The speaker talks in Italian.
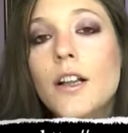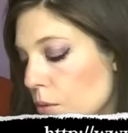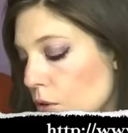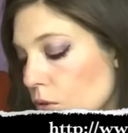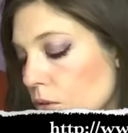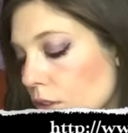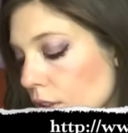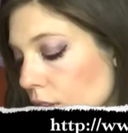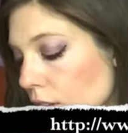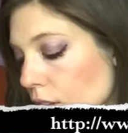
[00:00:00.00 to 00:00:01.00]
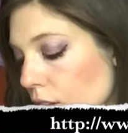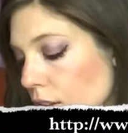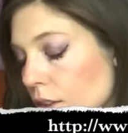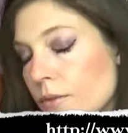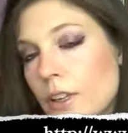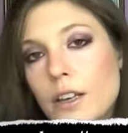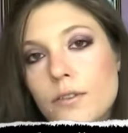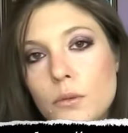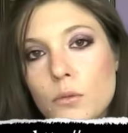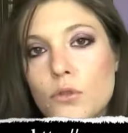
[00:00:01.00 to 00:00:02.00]
I prodotti eh, che
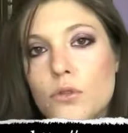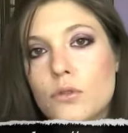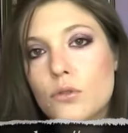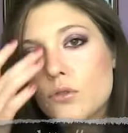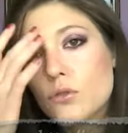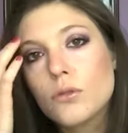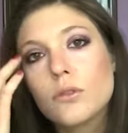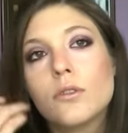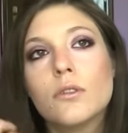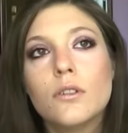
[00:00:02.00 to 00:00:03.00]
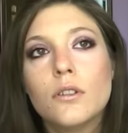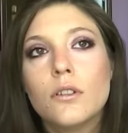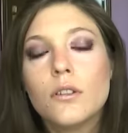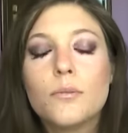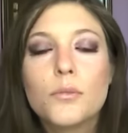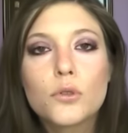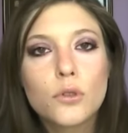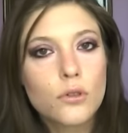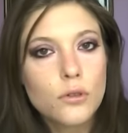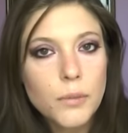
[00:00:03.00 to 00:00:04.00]
vi mostro sono eh,
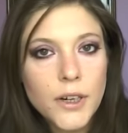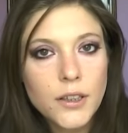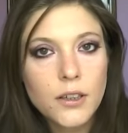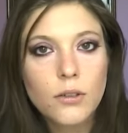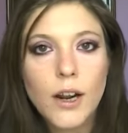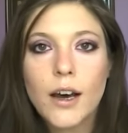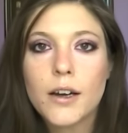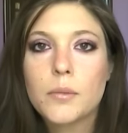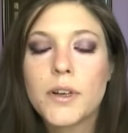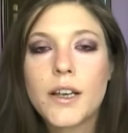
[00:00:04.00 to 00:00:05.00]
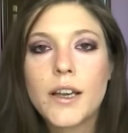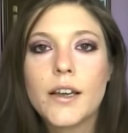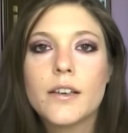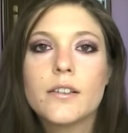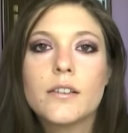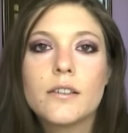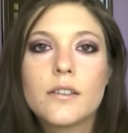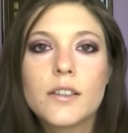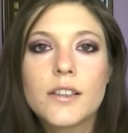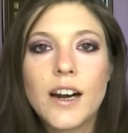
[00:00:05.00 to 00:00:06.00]
piuttosto particolari perché eh,
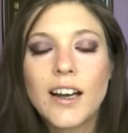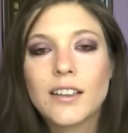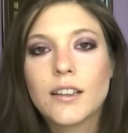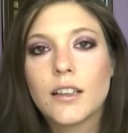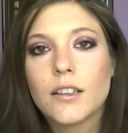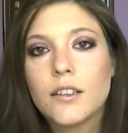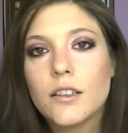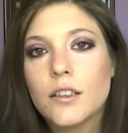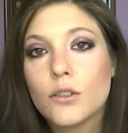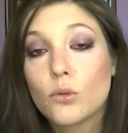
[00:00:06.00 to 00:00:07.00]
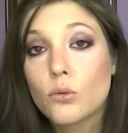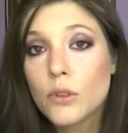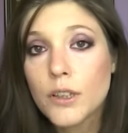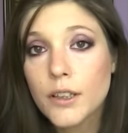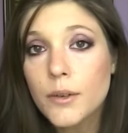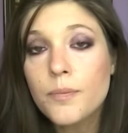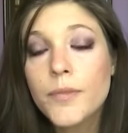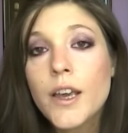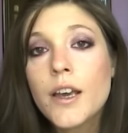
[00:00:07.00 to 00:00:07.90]
si tratta di trucchi